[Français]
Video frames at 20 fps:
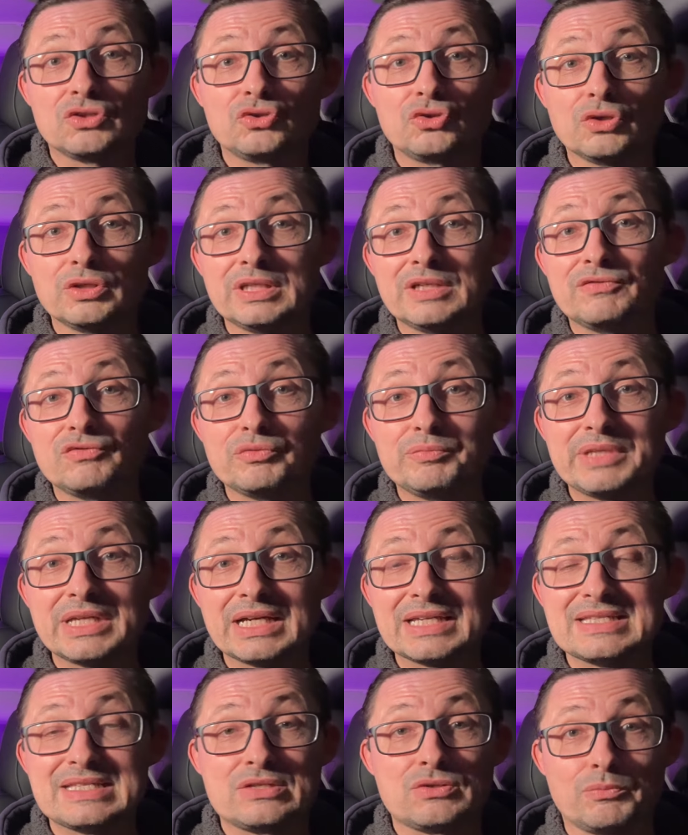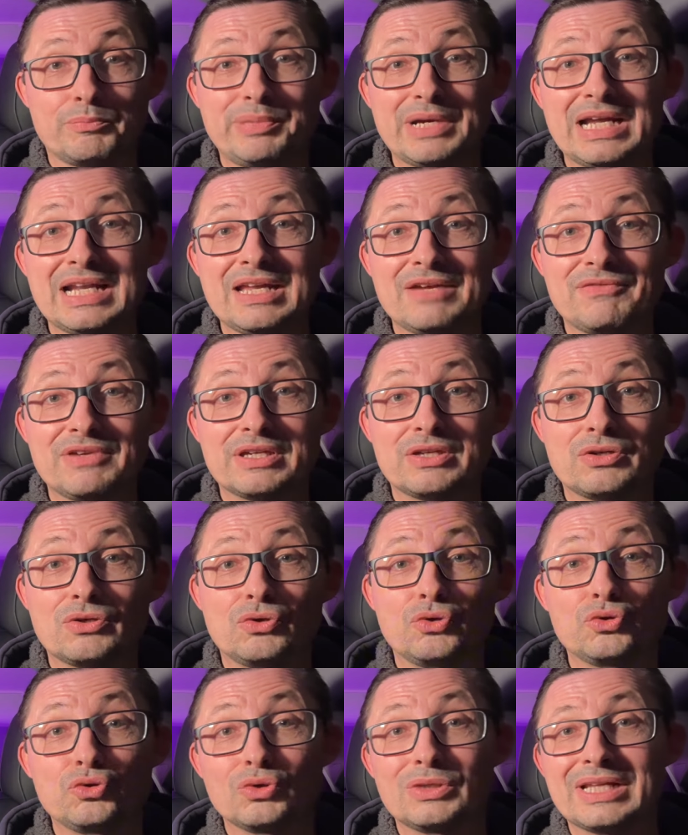Tenez-vous bien, ils n'y sont pas allés avec
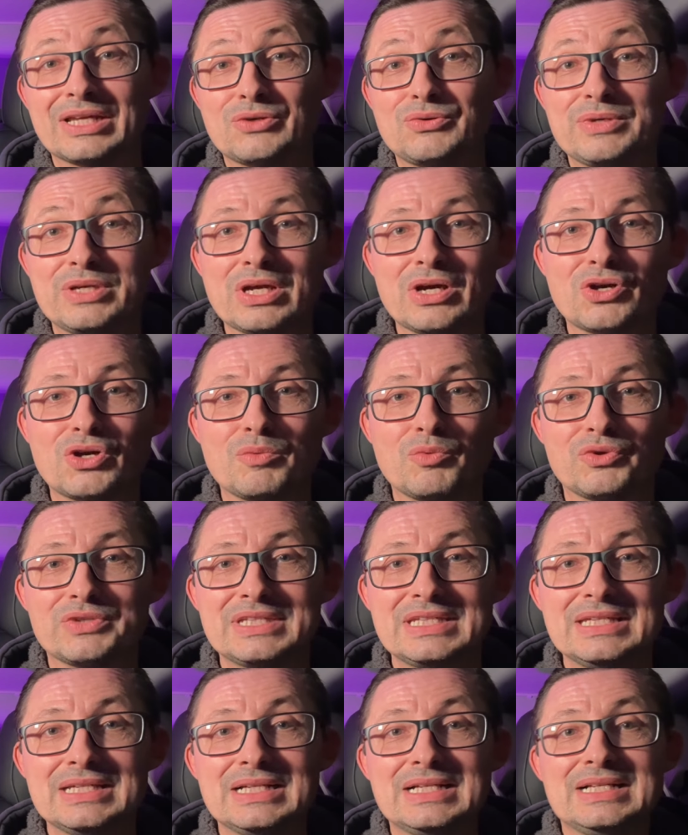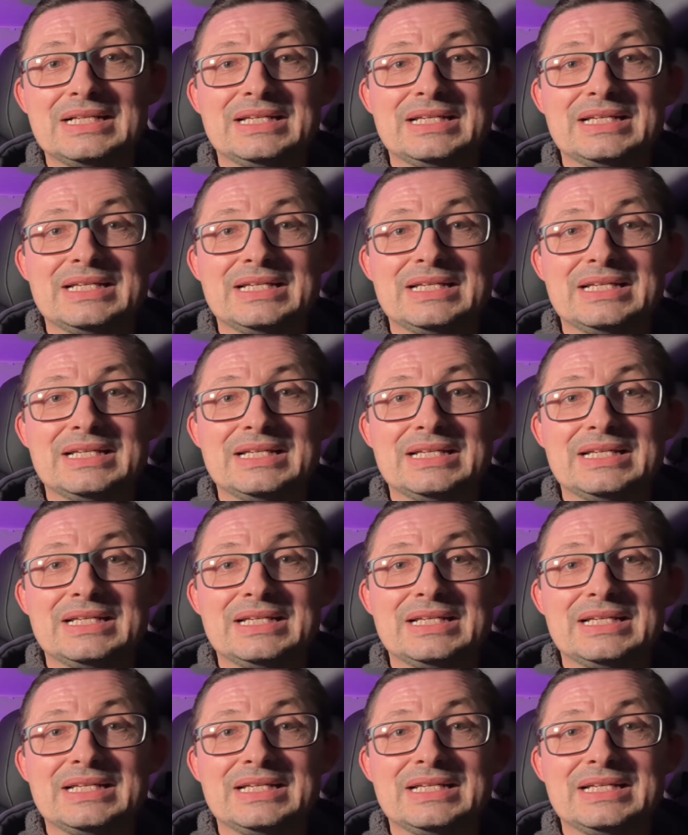le dos de la cuillère, comme on dit.